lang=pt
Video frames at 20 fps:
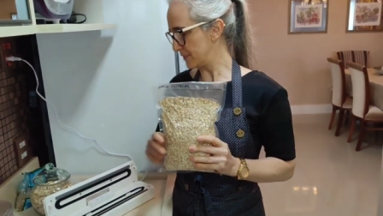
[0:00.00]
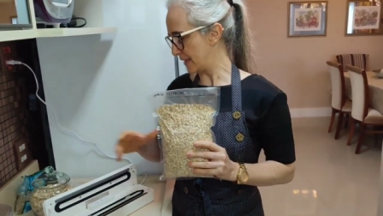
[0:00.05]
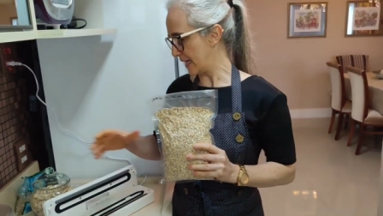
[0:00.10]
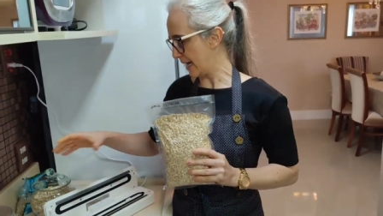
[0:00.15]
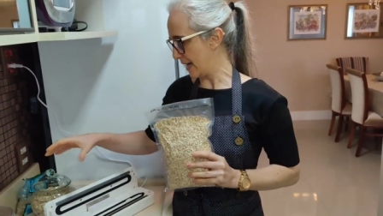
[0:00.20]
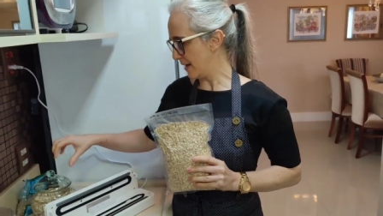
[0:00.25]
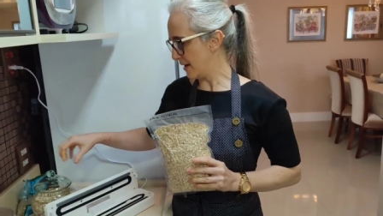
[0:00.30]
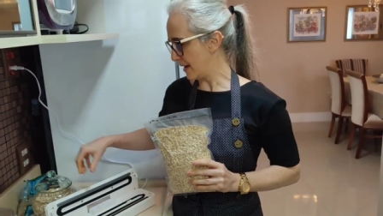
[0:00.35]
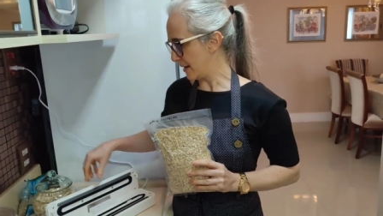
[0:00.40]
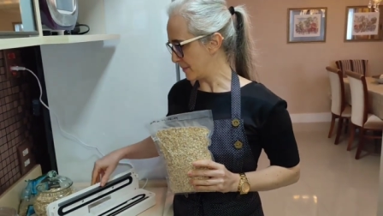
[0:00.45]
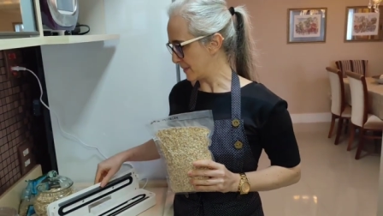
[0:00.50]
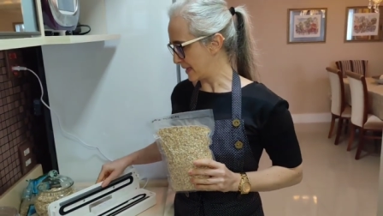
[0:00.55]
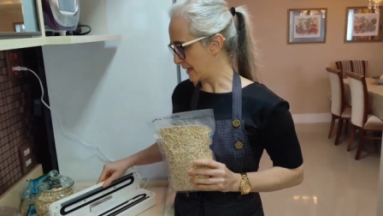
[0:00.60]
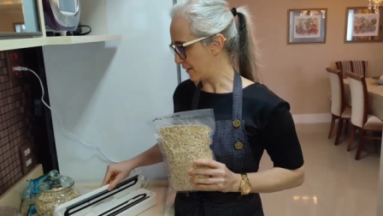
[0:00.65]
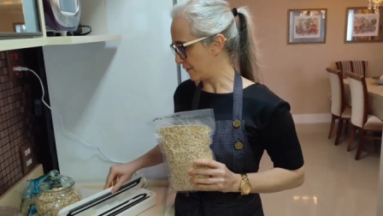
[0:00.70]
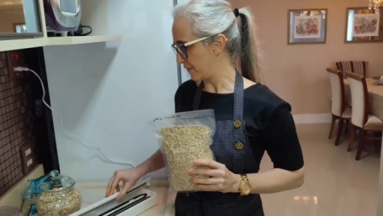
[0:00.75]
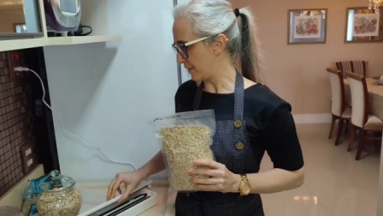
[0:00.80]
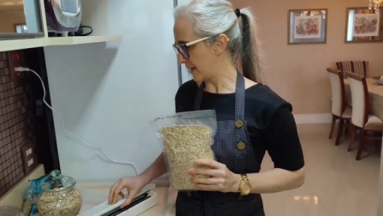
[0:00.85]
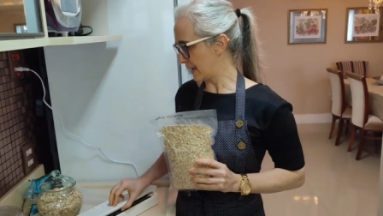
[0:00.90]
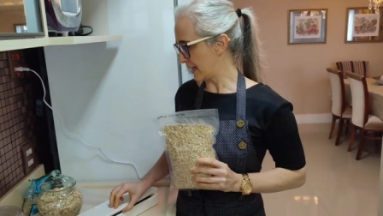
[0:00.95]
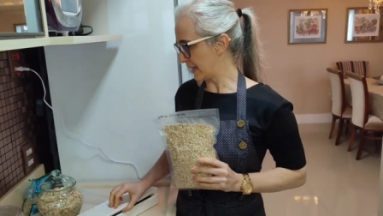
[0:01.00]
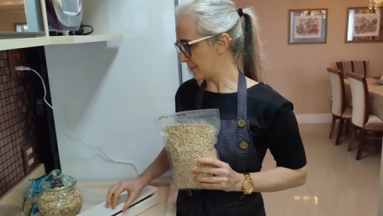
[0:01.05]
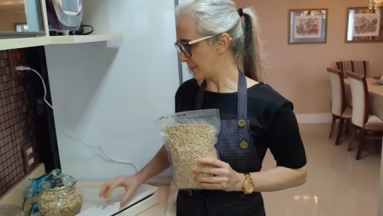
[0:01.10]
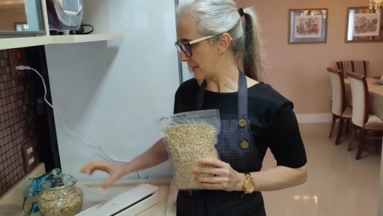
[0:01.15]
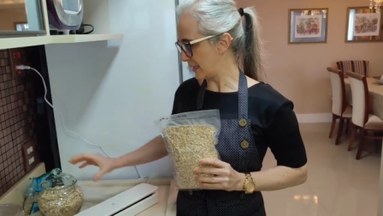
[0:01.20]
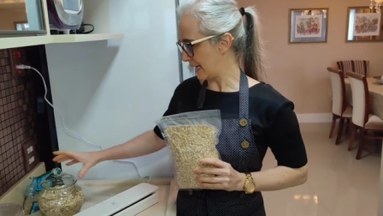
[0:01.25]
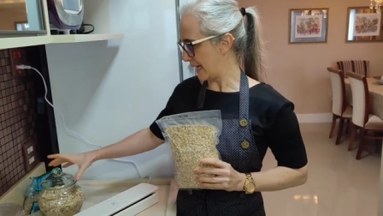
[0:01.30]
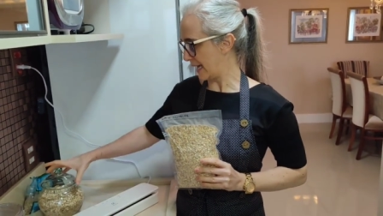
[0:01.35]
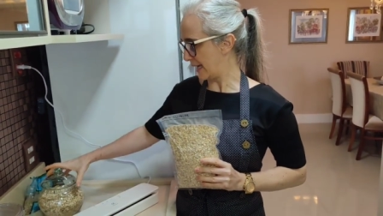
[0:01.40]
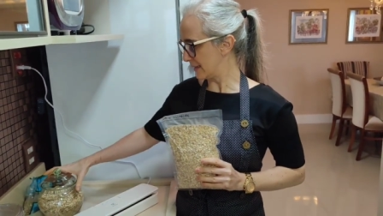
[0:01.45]
tá? A minha aveia
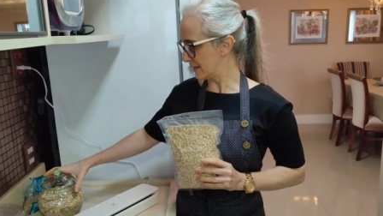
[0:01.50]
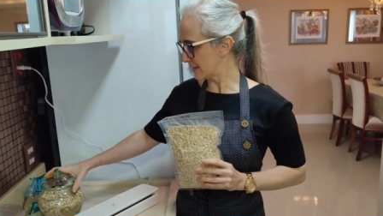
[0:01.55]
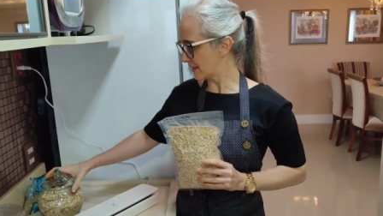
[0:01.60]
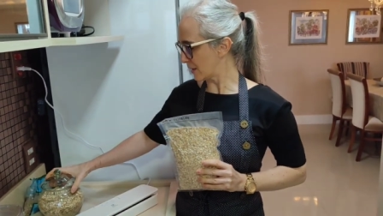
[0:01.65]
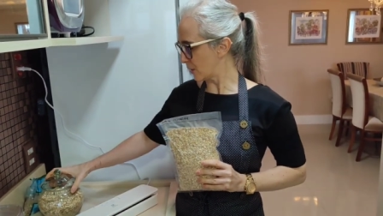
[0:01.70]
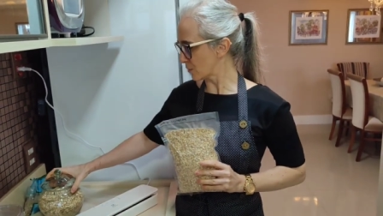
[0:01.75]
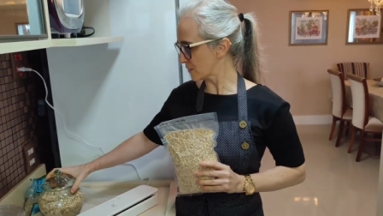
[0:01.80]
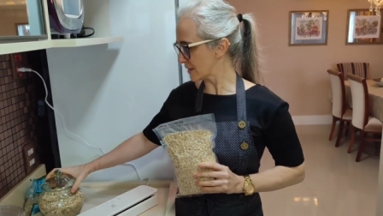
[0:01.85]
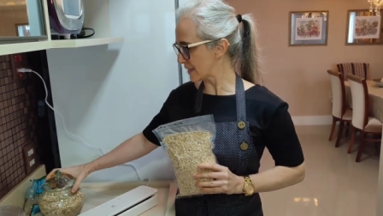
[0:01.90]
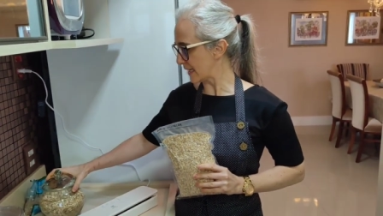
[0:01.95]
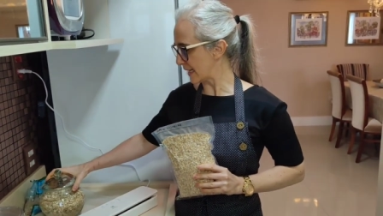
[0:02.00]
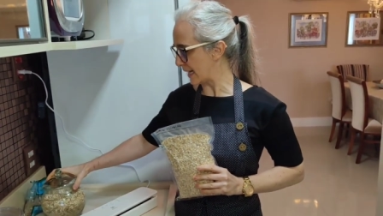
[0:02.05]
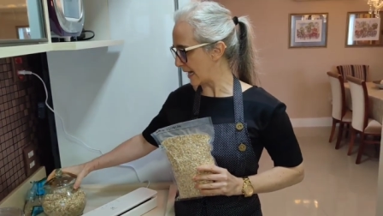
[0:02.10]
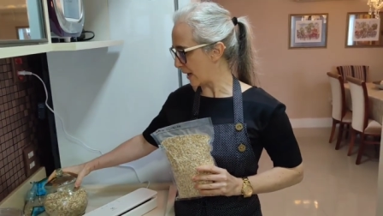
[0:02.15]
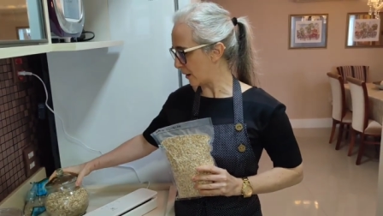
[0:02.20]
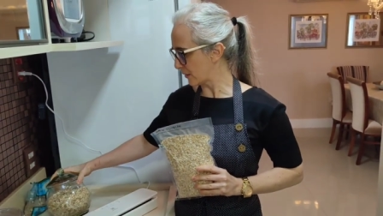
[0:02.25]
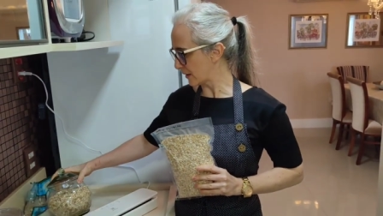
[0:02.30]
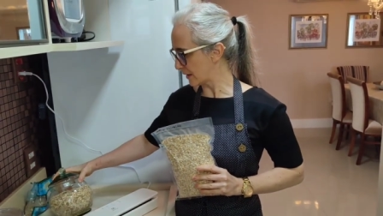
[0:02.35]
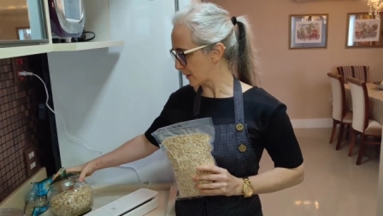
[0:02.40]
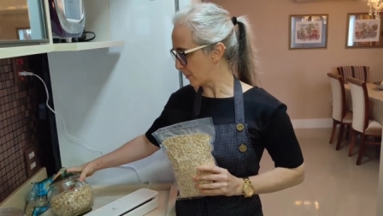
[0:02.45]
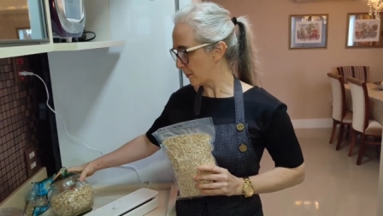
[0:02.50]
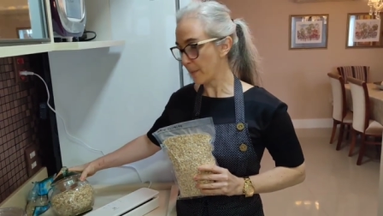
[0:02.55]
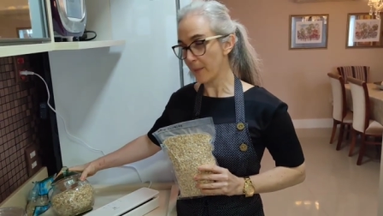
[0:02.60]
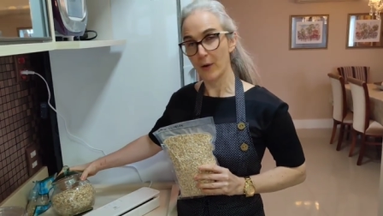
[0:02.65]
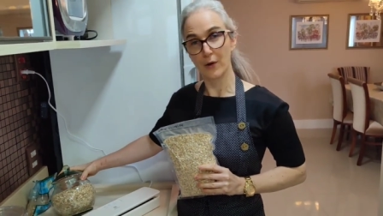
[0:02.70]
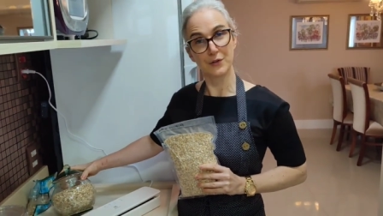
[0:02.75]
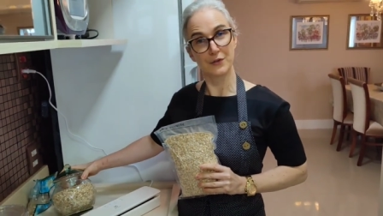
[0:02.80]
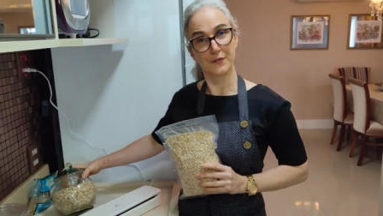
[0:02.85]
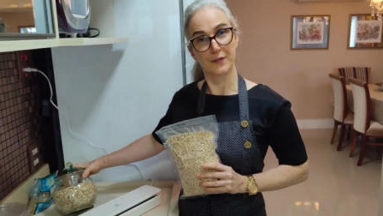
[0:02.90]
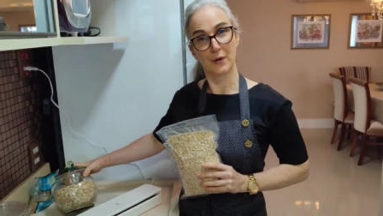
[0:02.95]
laminada, que é um cereal que não
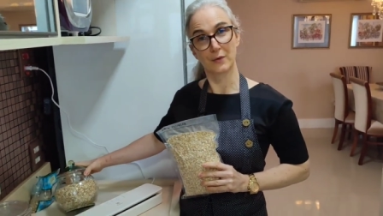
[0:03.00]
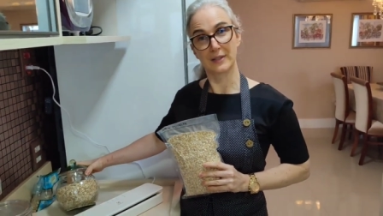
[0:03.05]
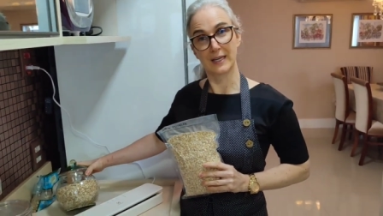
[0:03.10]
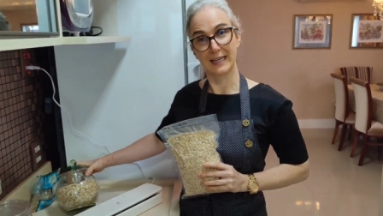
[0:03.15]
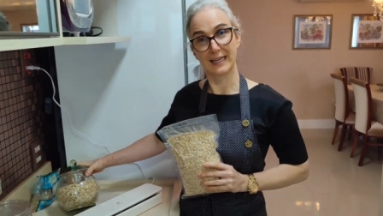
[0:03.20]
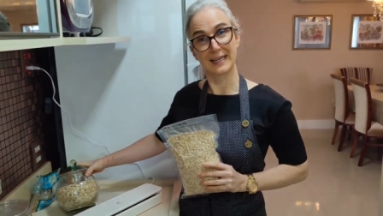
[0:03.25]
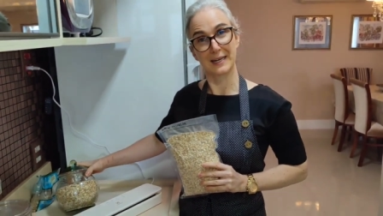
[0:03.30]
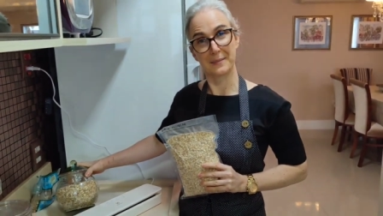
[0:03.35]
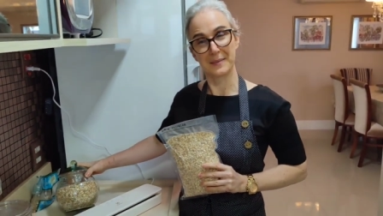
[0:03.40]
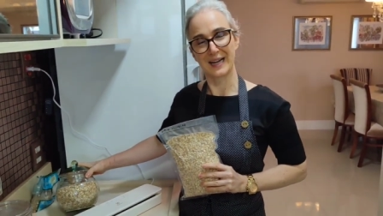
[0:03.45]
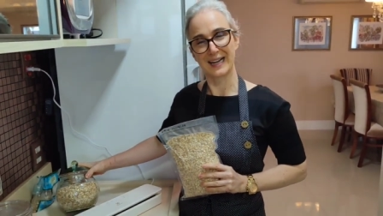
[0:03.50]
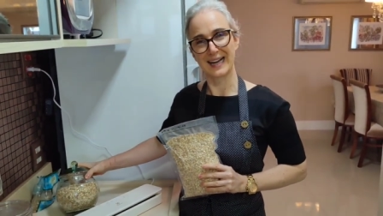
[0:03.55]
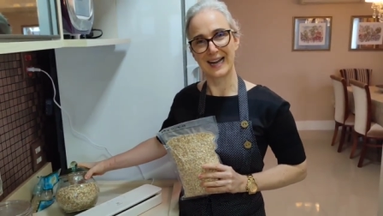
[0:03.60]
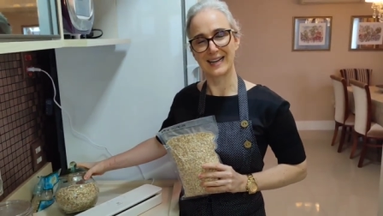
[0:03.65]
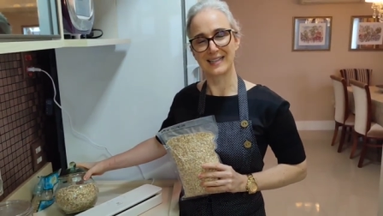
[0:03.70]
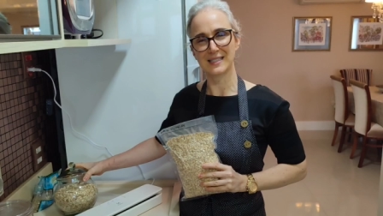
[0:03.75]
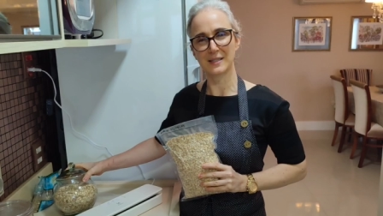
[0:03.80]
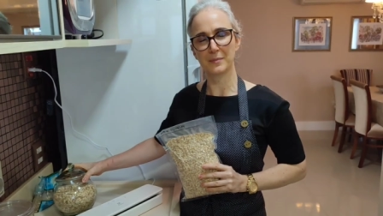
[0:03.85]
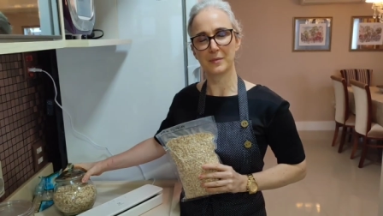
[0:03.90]
pode faltar aqui na minha casa